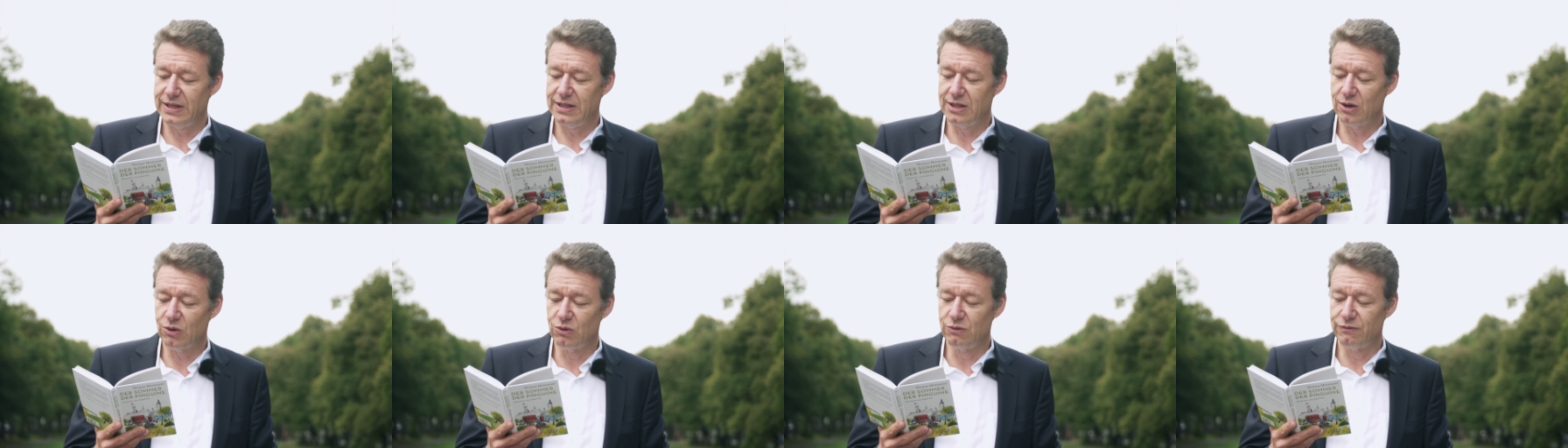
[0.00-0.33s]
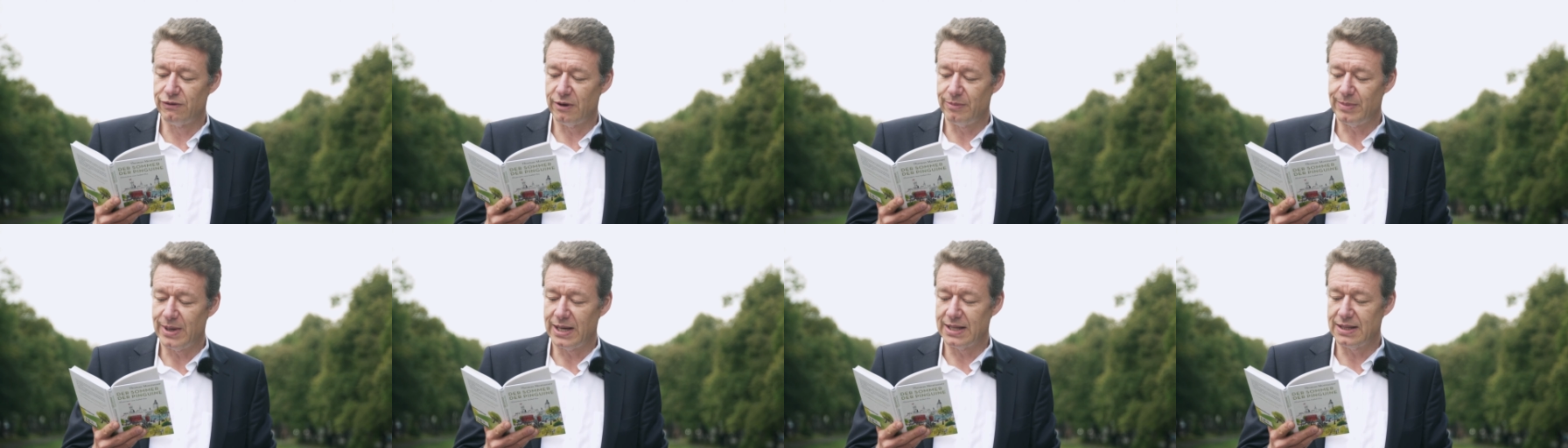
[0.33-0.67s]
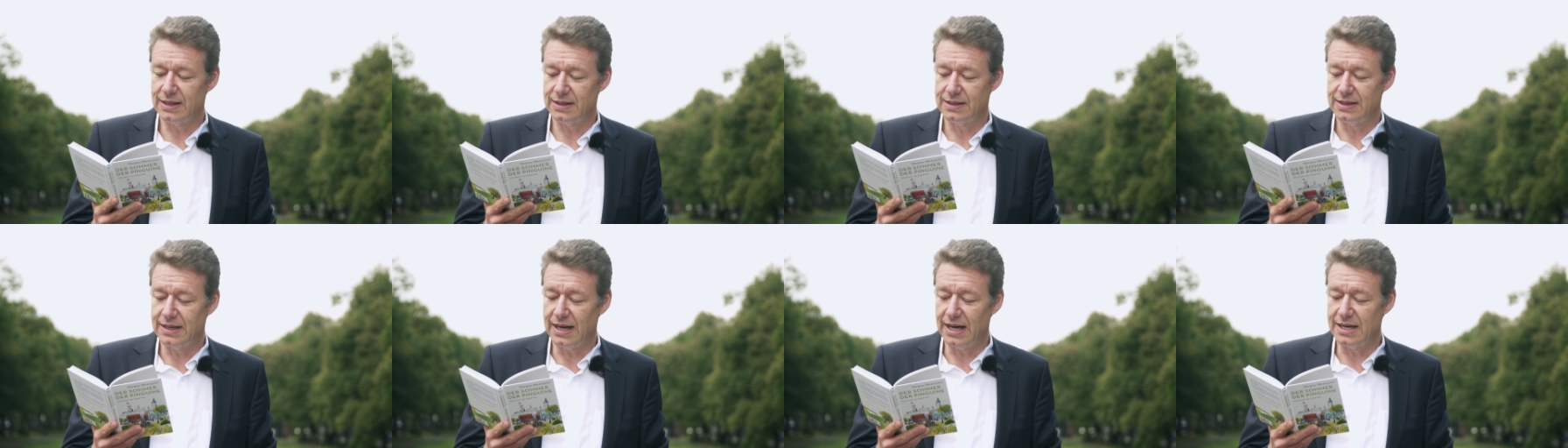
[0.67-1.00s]
wegen der
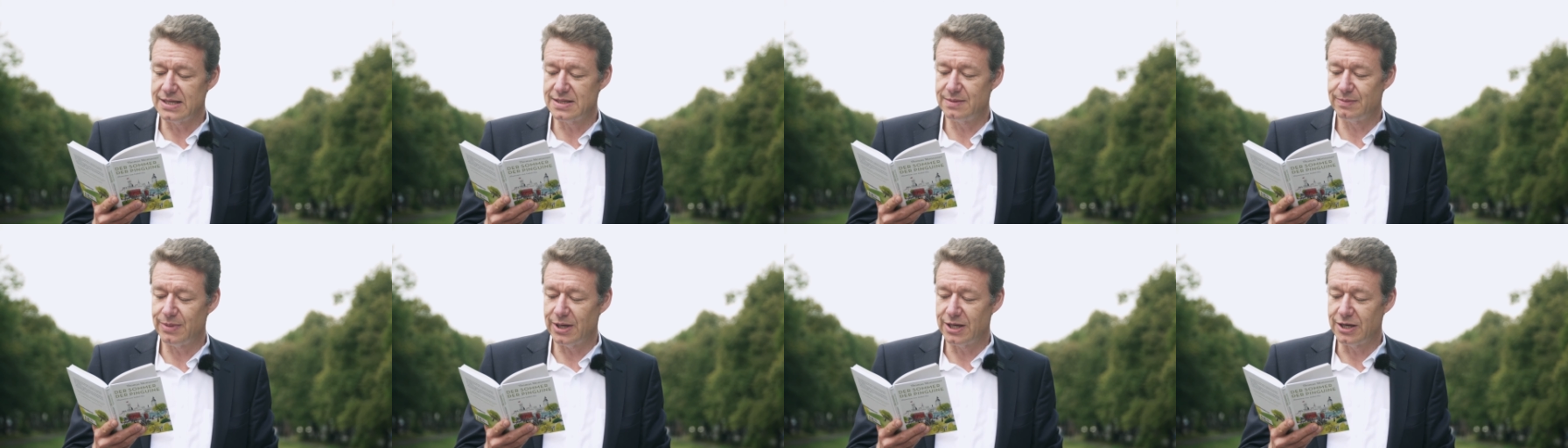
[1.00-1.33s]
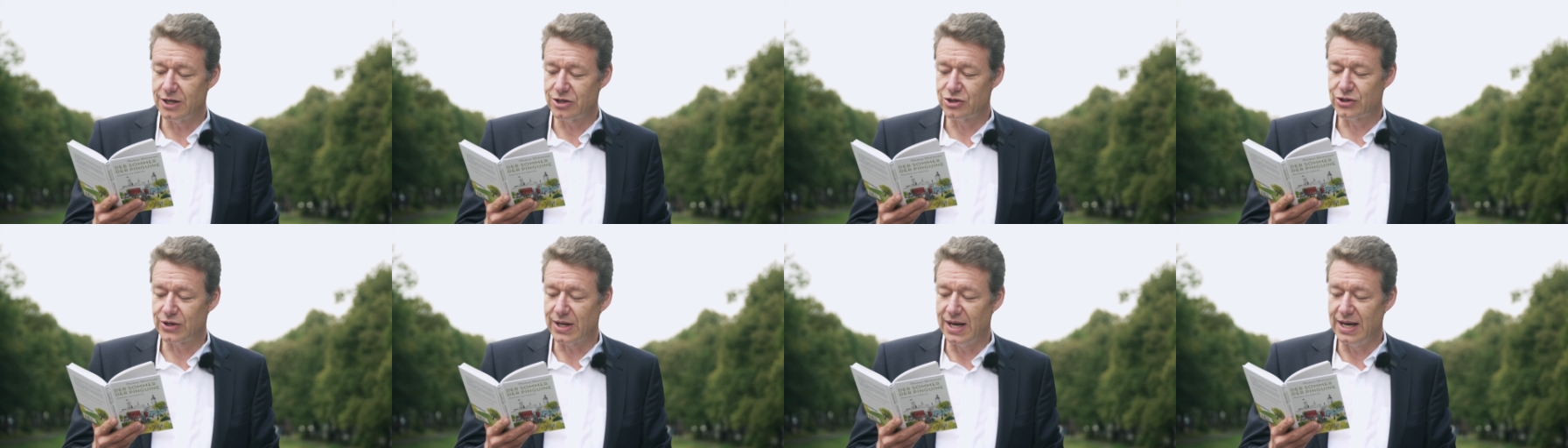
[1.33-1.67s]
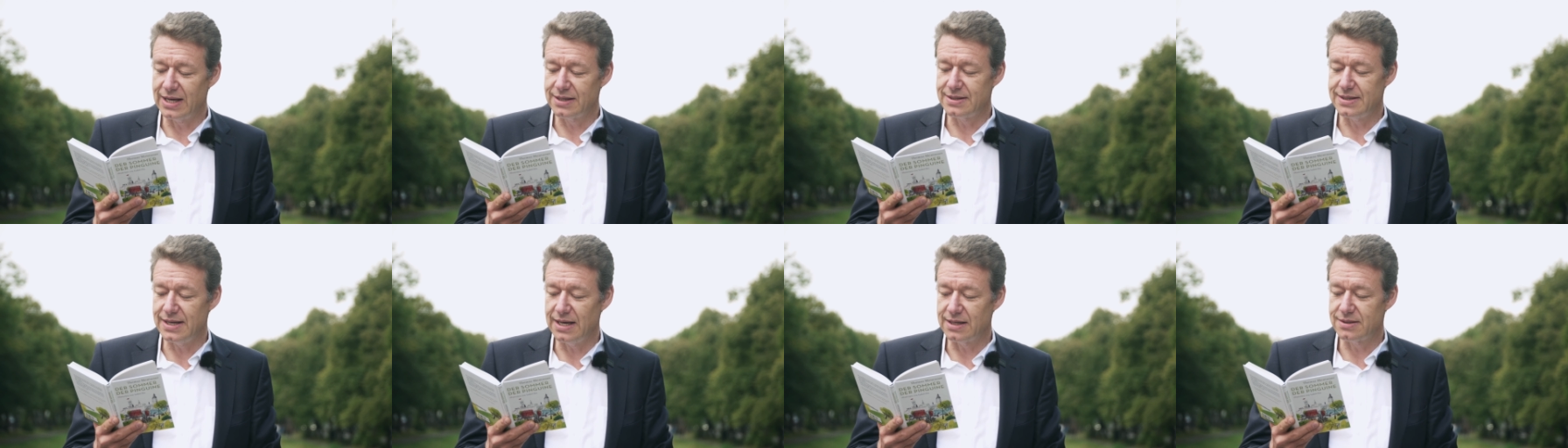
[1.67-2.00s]
unvermeidlichen
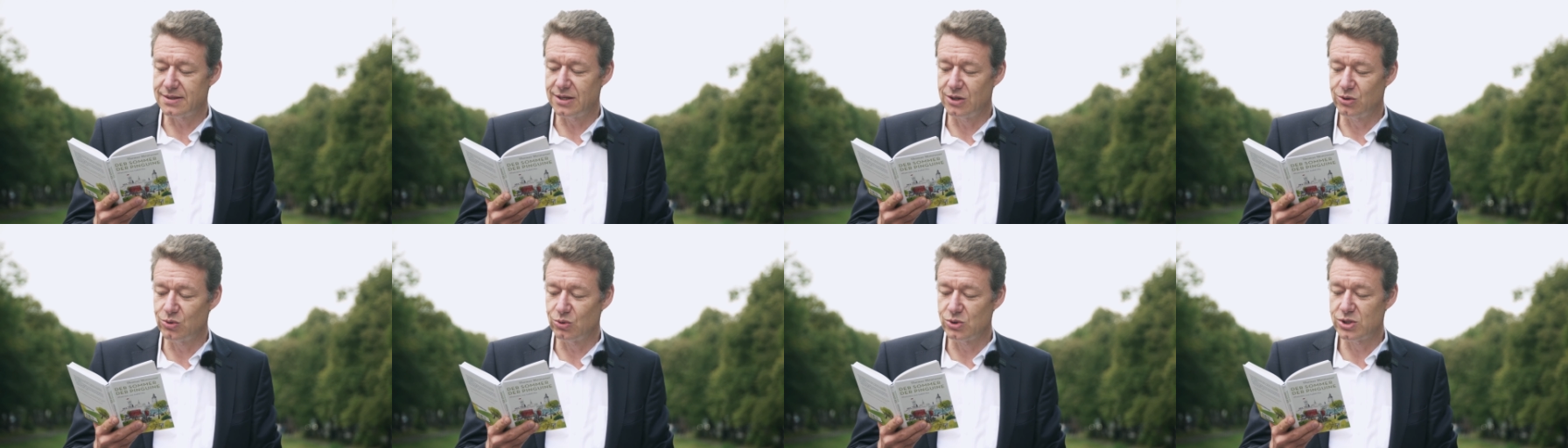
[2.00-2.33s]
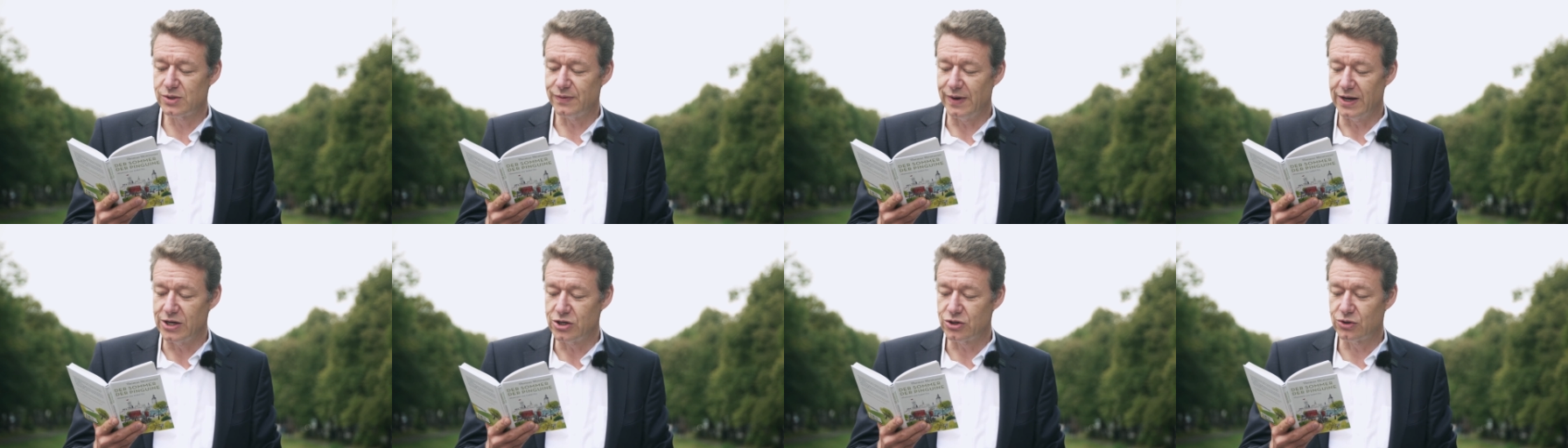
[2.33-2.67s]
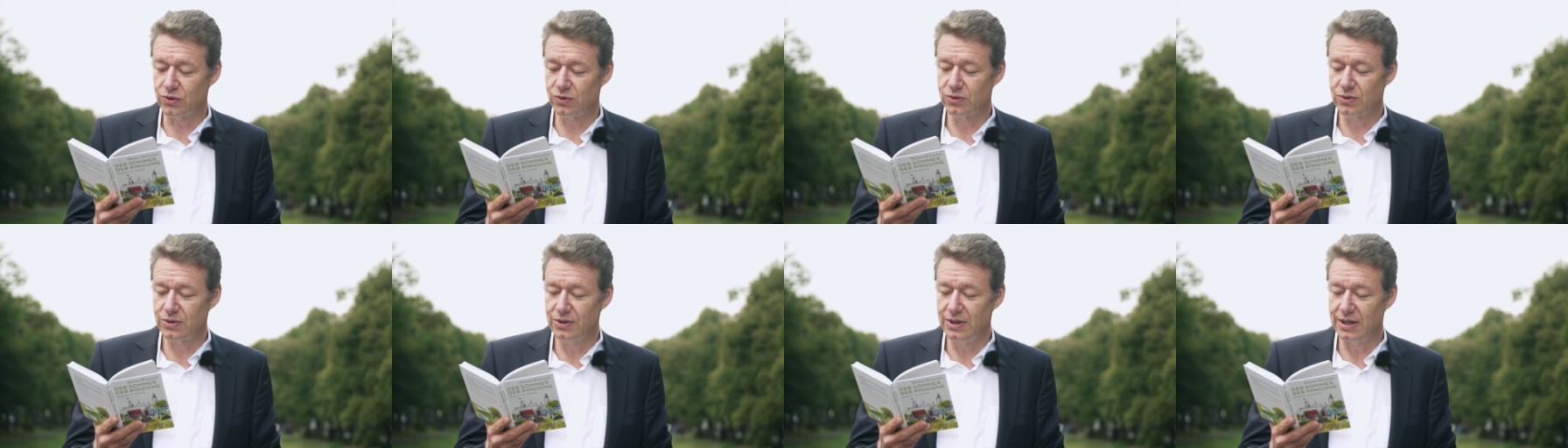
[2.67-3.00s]
Eisenbahnerstreiks erst in gut zwei
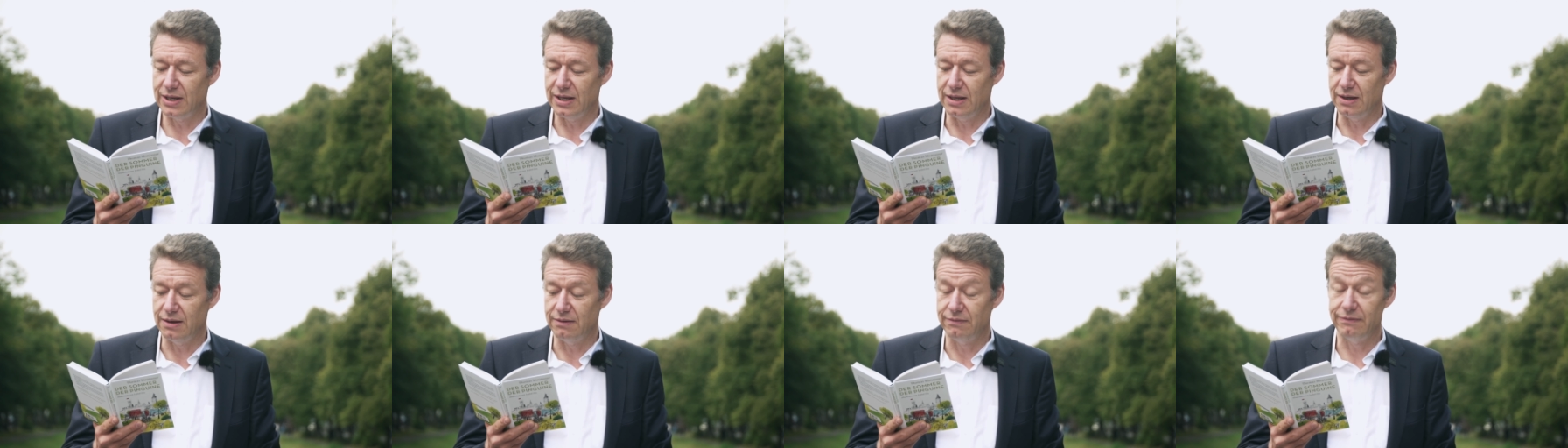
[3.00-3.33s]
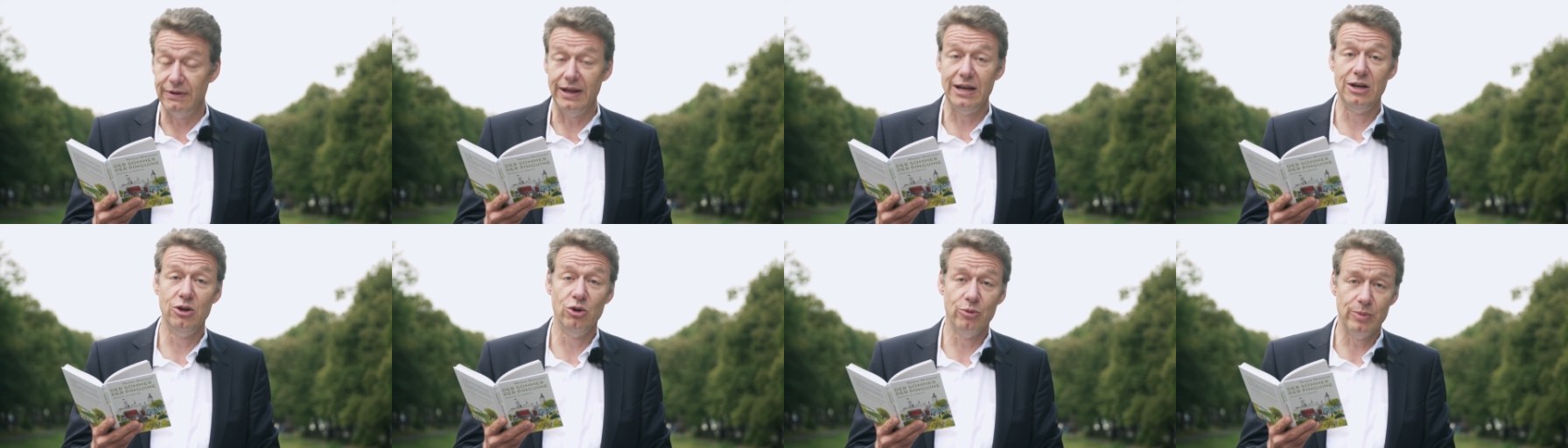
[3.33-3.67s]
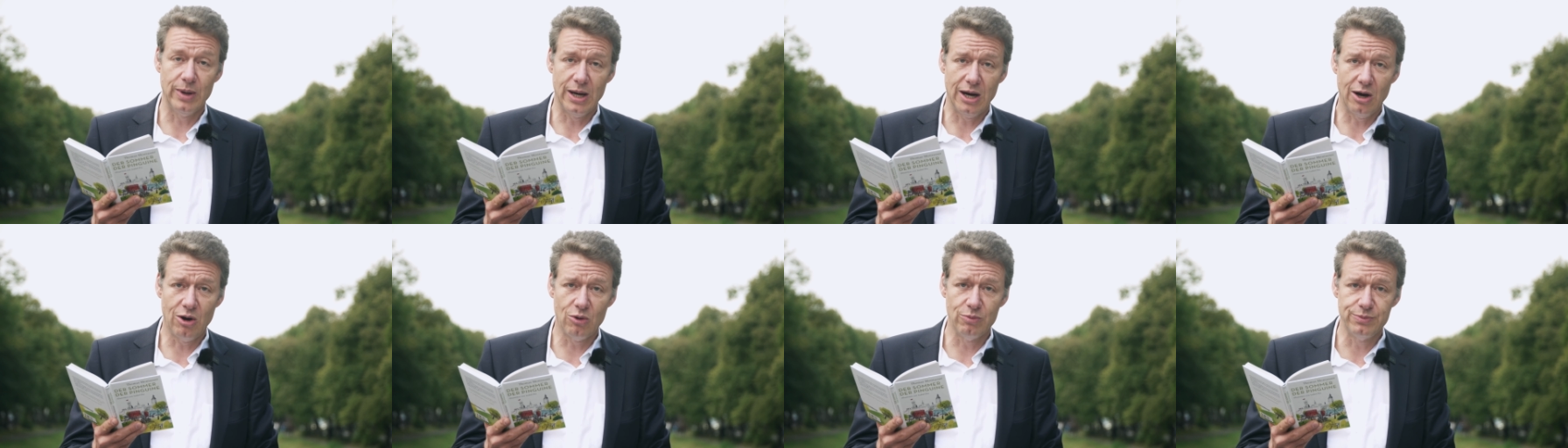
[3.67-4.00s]
Stunden gehen, wenn
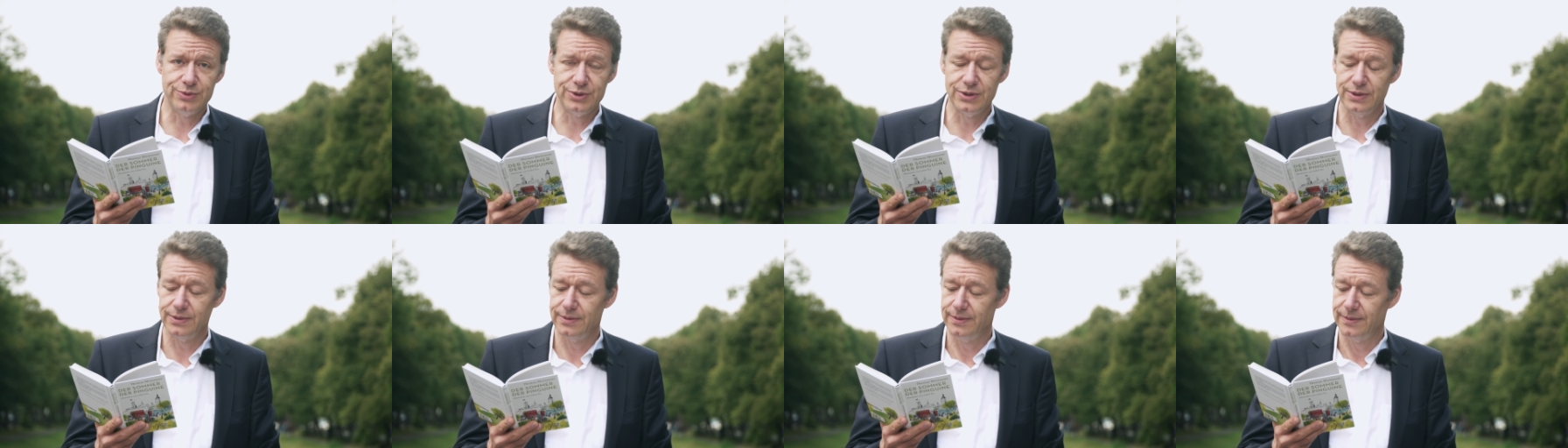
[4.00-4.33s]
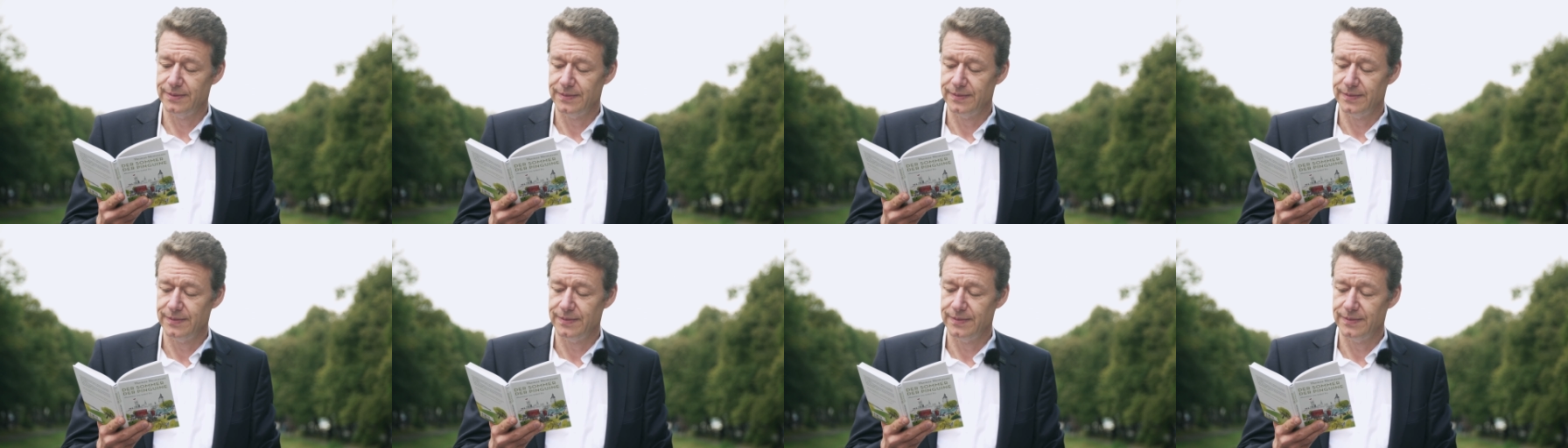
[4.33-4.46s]
überhaupt.